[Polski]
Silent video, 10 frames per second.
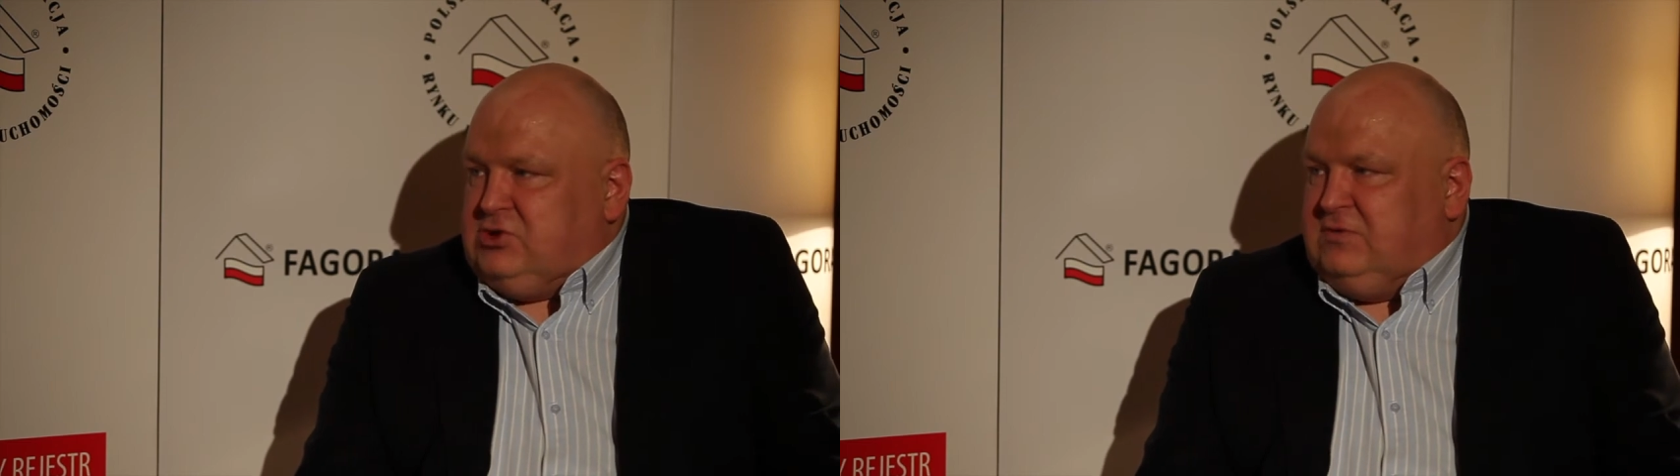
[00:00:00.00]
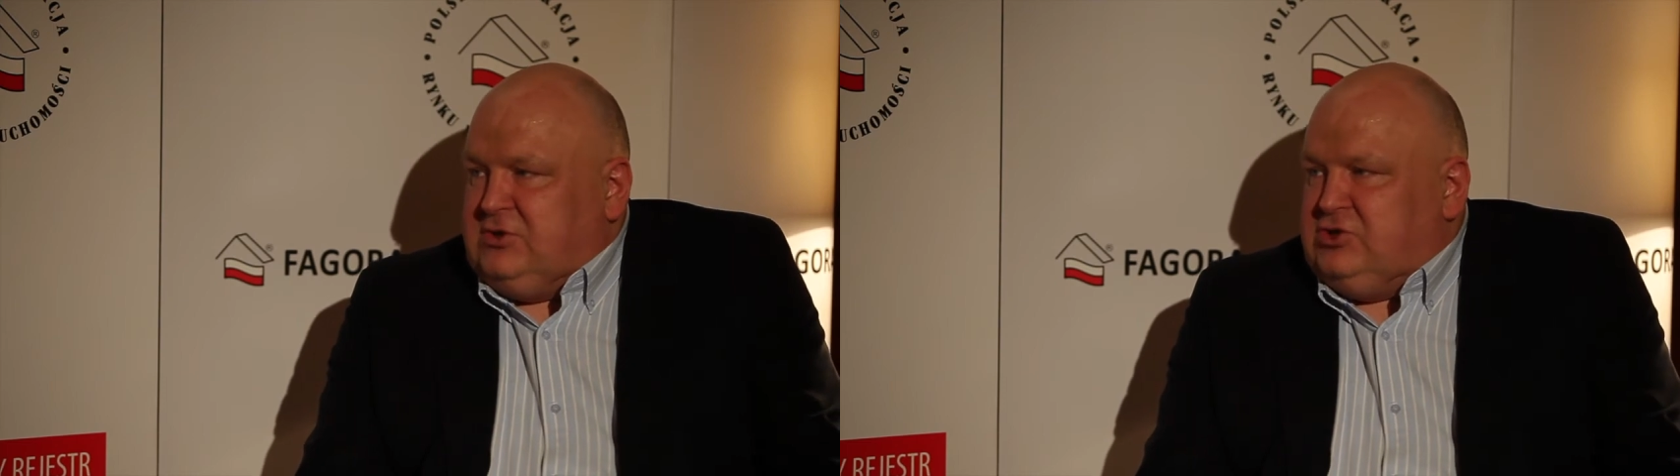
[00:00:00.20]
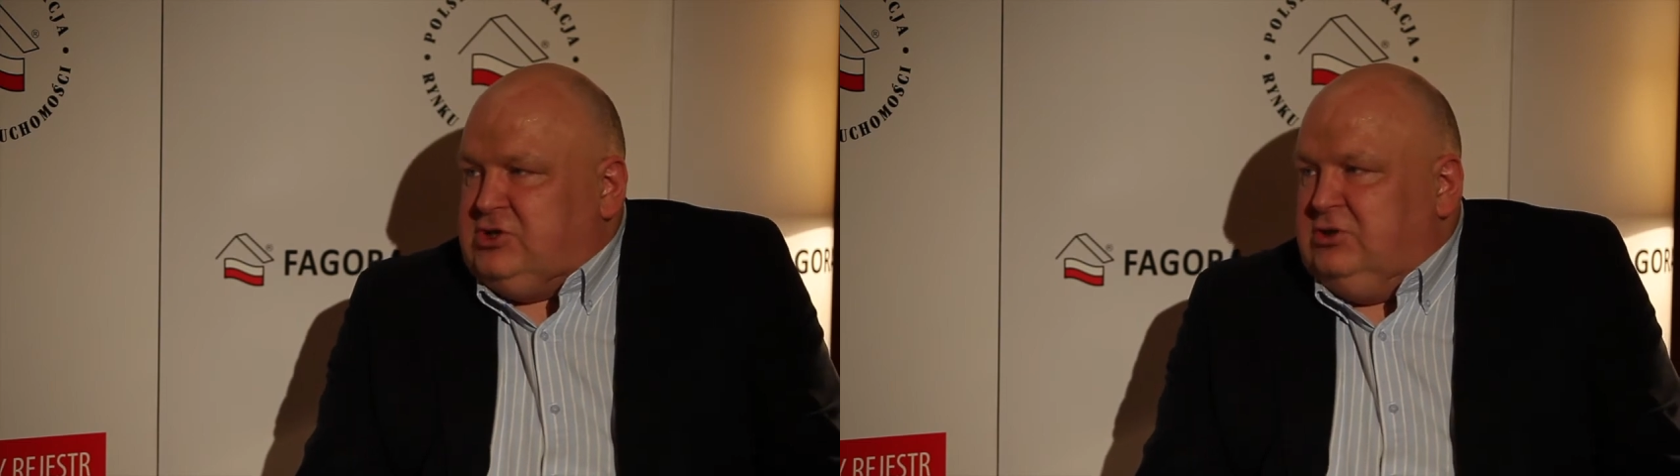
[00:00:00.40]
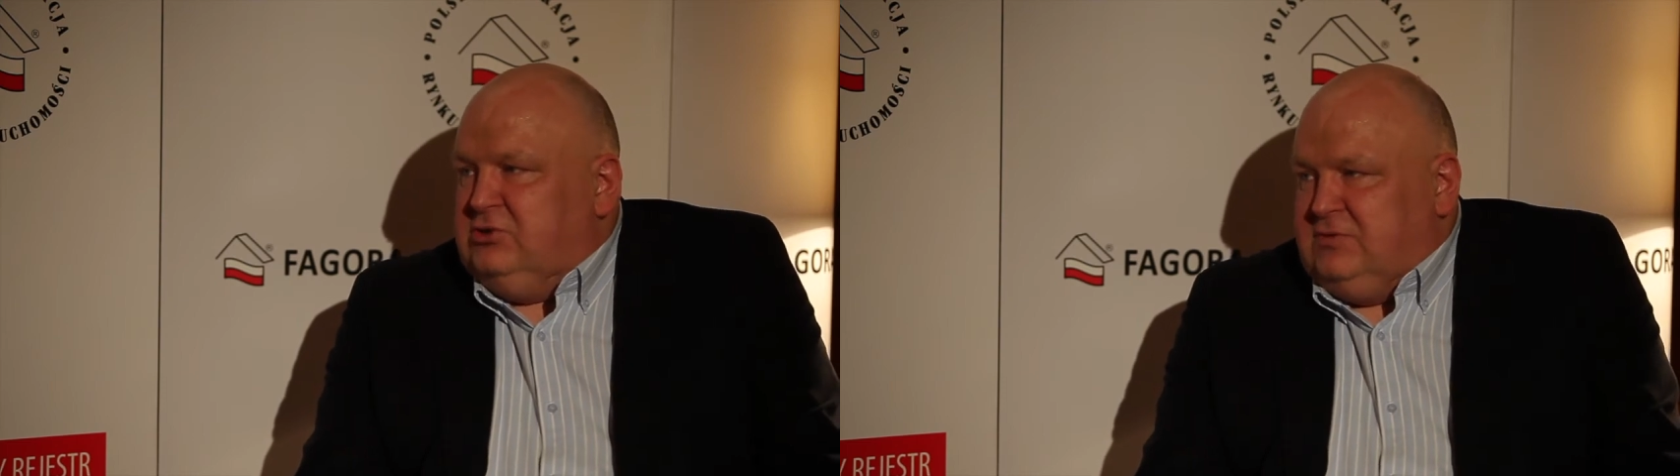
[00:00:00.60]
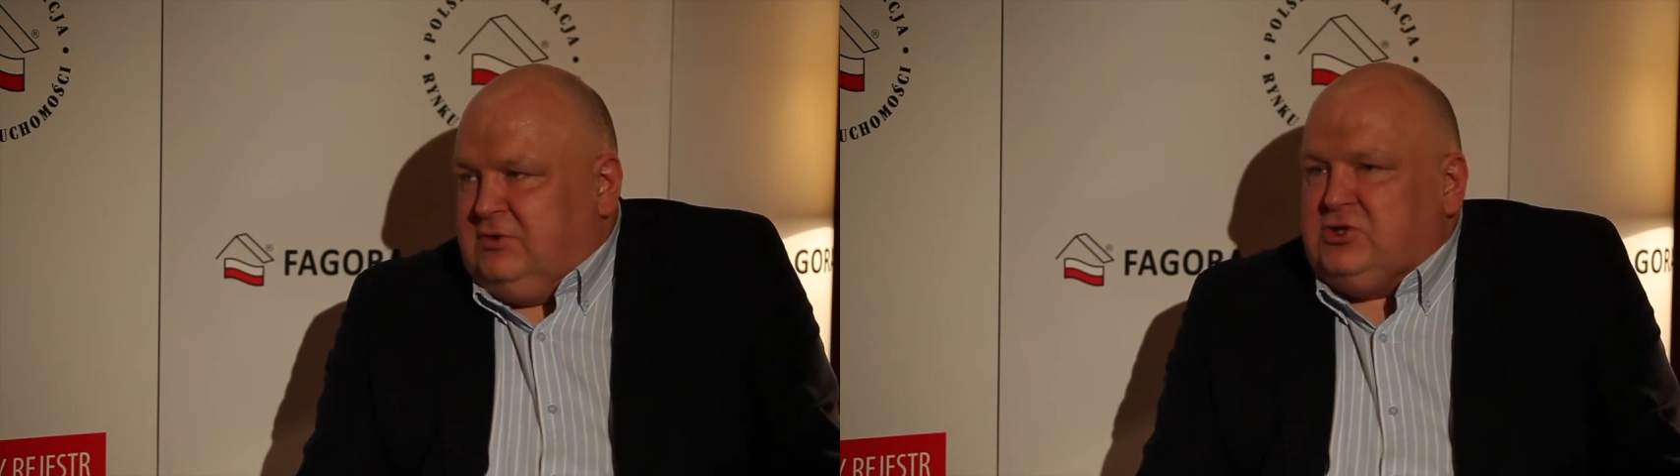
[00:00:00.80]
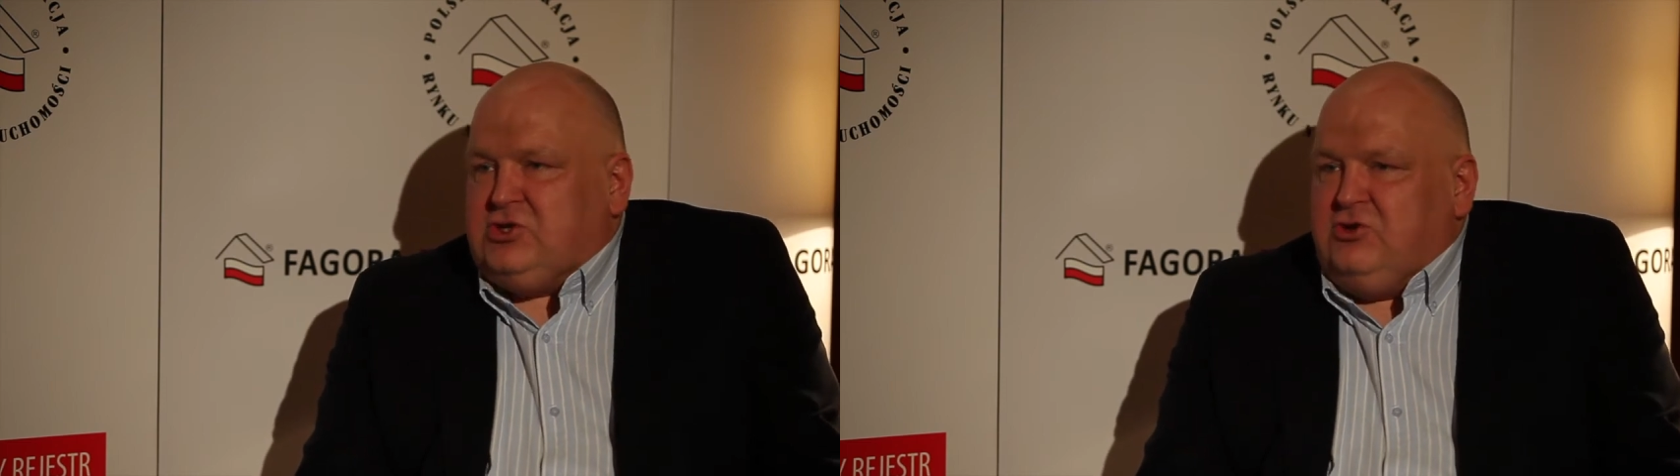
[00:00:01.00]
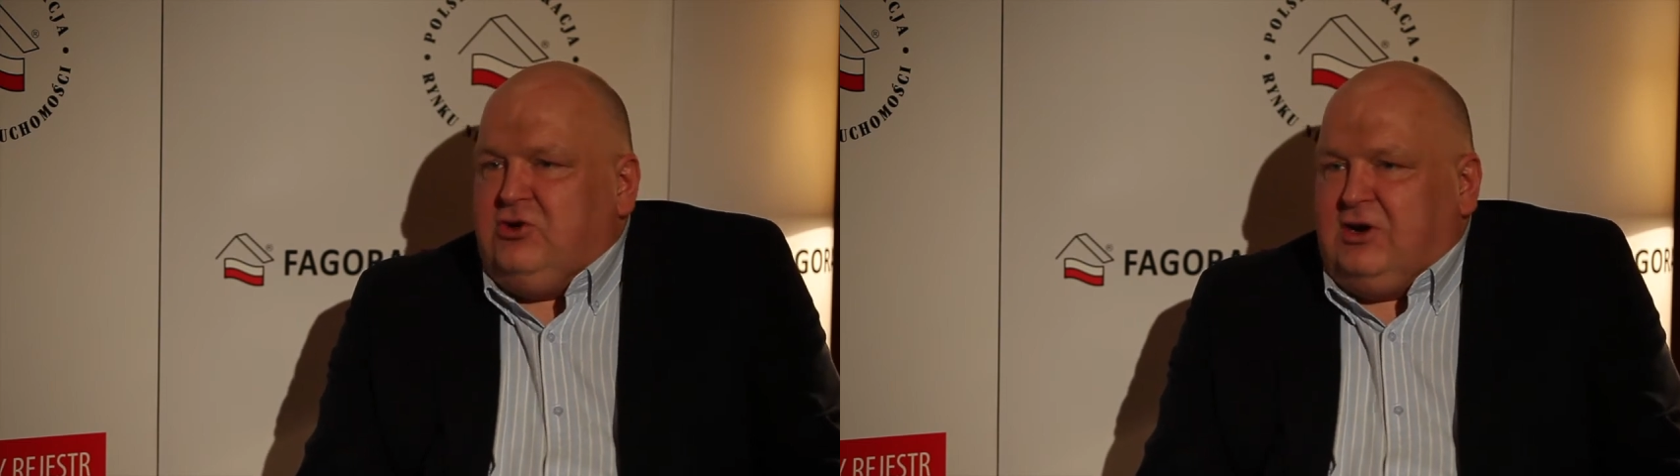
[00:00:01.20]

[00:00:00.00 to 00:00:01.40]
stowarzyszeniu czy w określonej